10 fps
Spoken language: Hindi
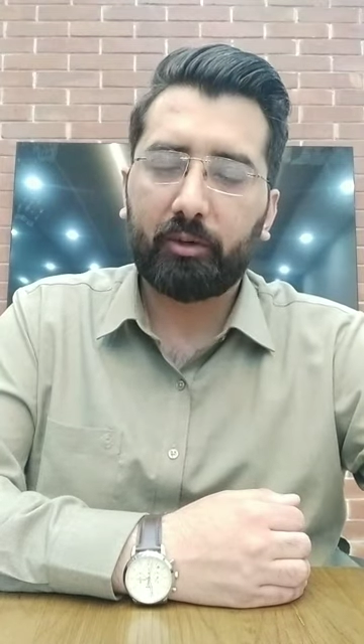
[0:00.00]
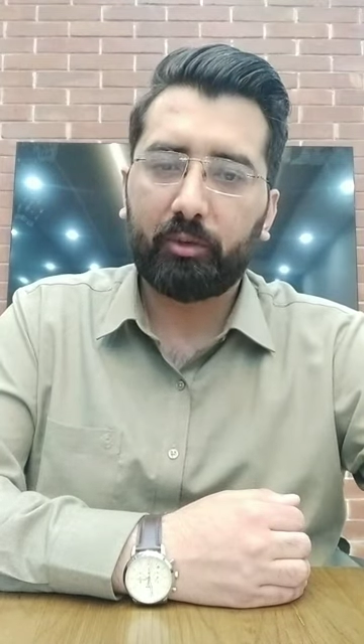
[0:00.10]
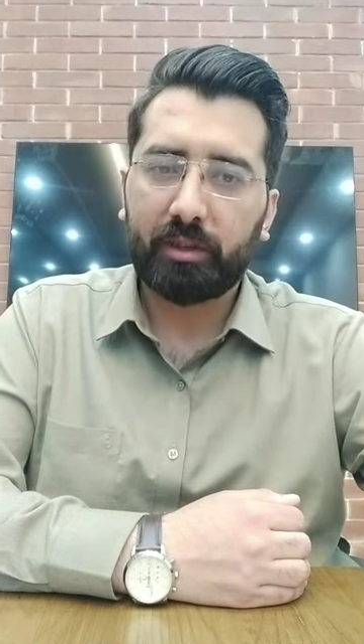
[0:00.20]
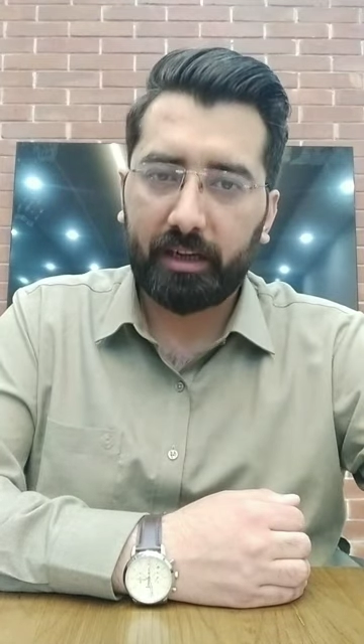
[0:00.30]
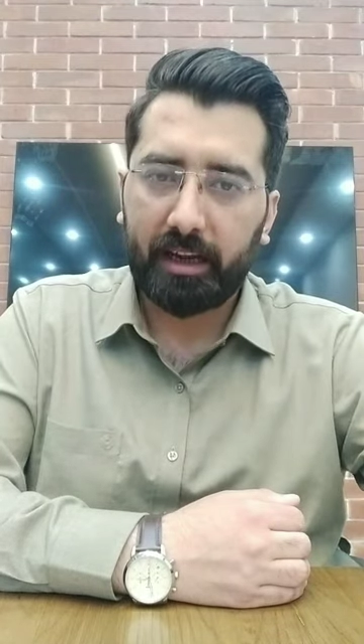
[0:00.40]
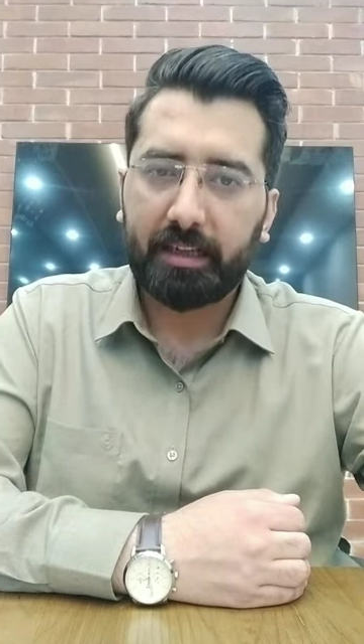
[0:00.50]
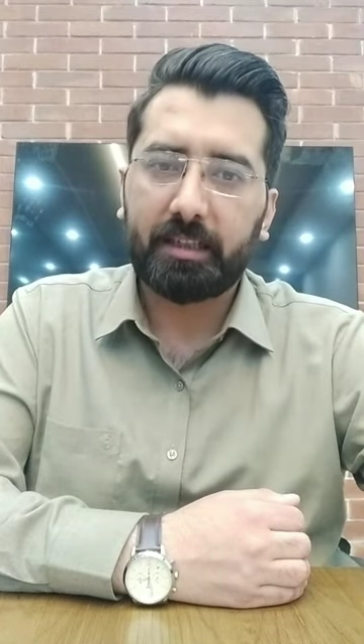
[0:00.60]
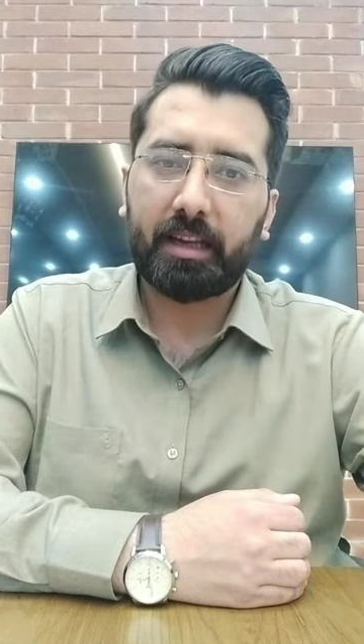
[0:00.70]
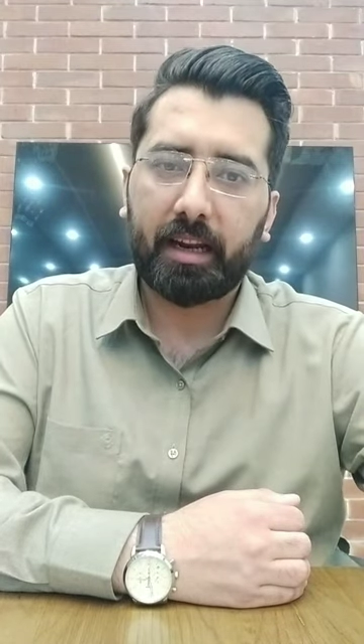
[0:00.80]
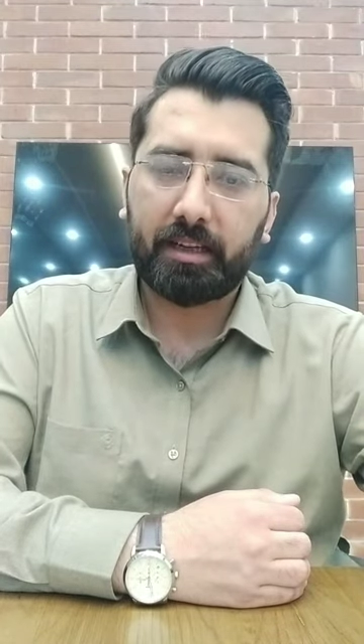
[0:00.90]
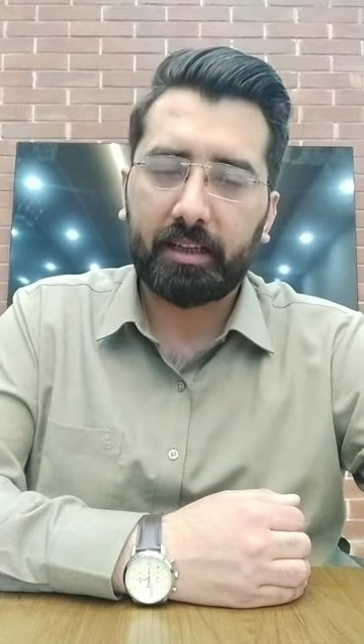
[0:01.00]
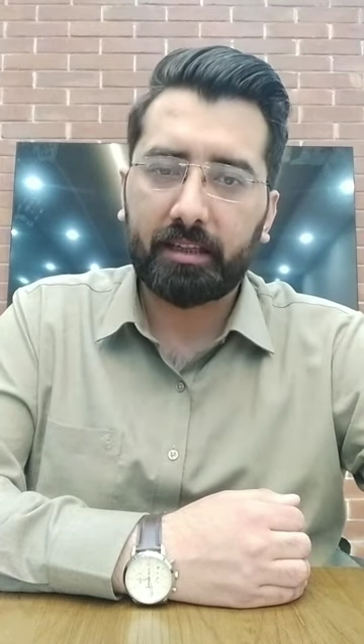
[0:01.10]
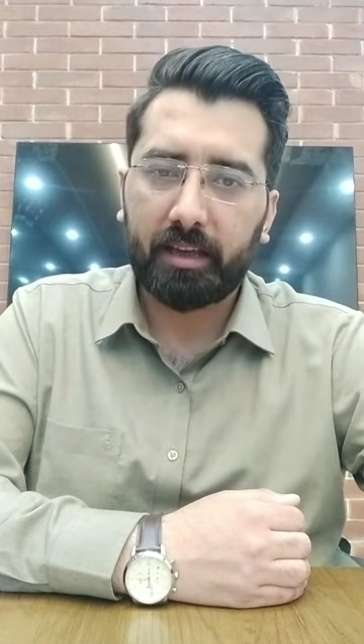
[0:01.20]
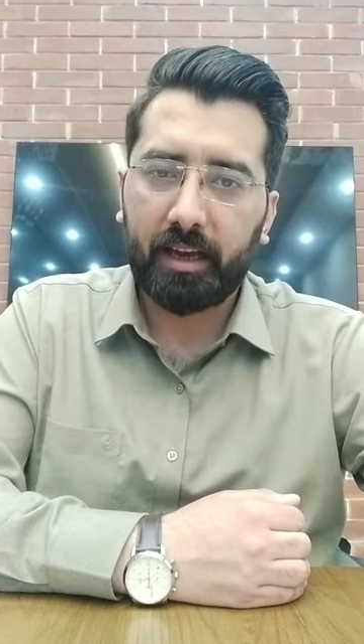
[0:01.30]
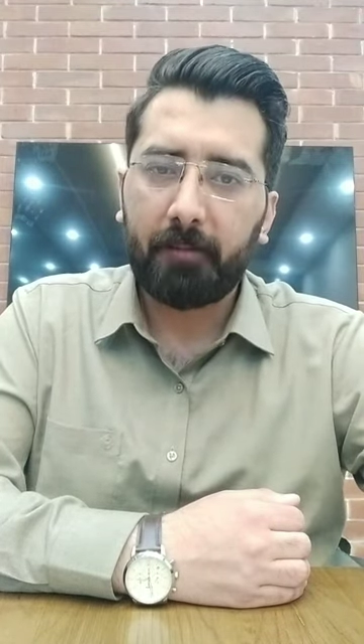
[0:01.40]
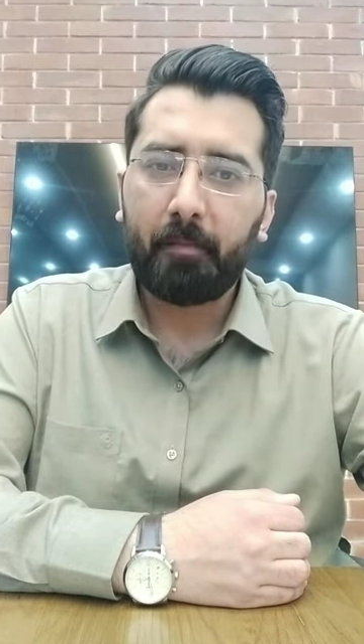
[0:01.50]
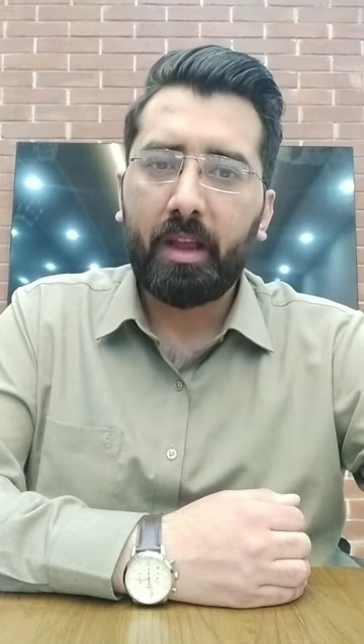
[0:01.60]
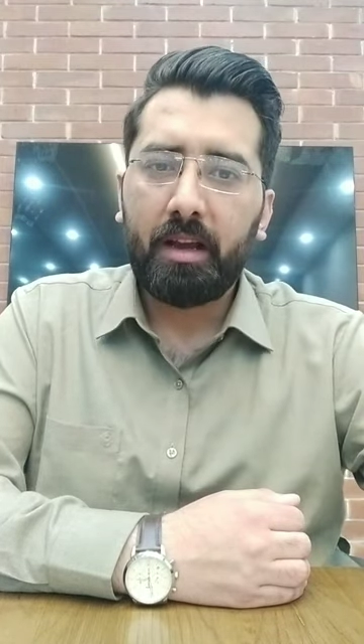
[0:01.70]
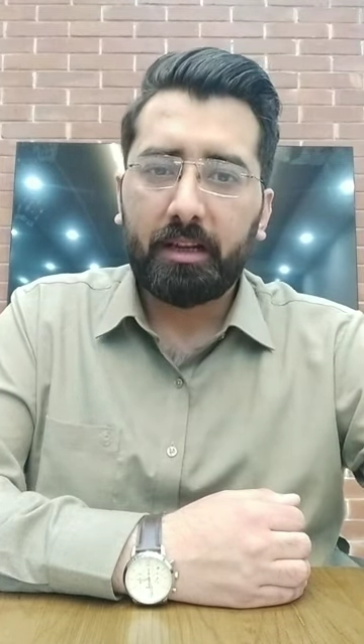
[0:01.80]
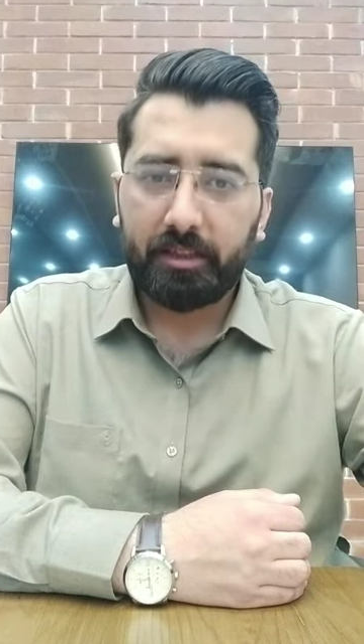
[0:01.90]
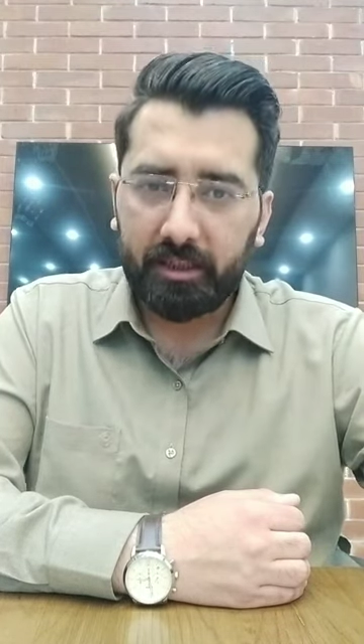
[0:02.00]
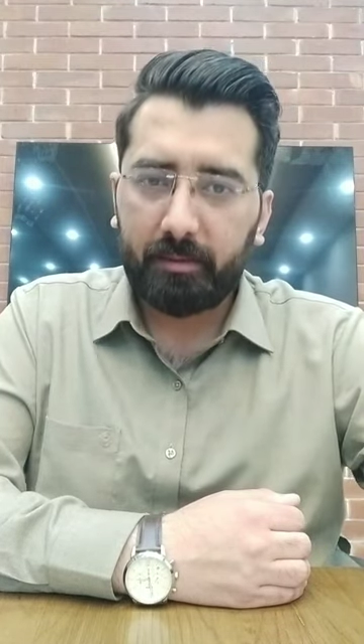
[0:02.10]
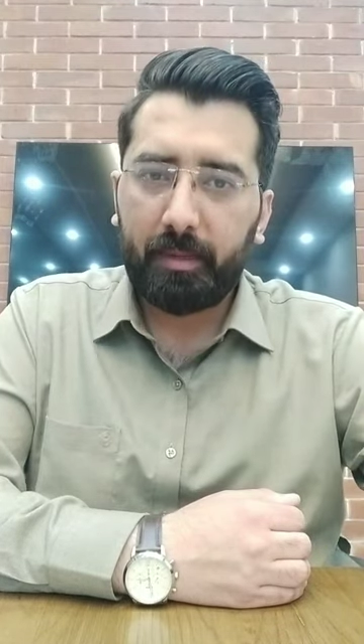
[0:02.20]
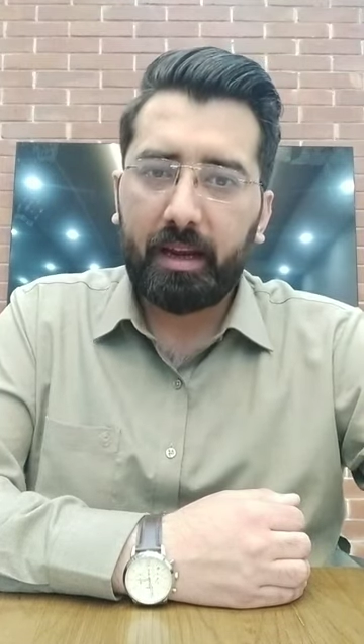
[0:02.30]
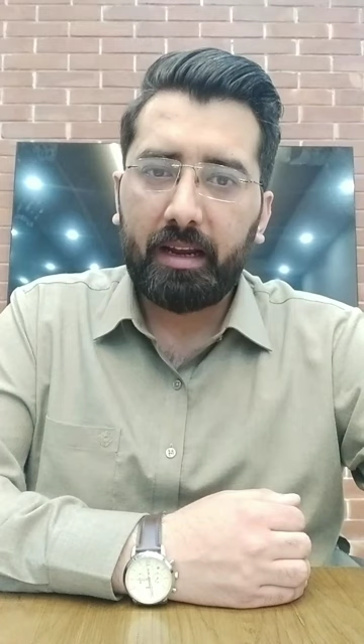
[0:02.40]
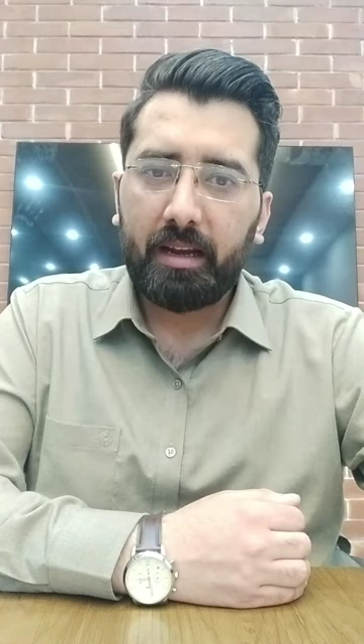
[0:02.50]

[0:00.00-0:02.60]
हूँ सेंटेंस करेक्शंस के जिसमें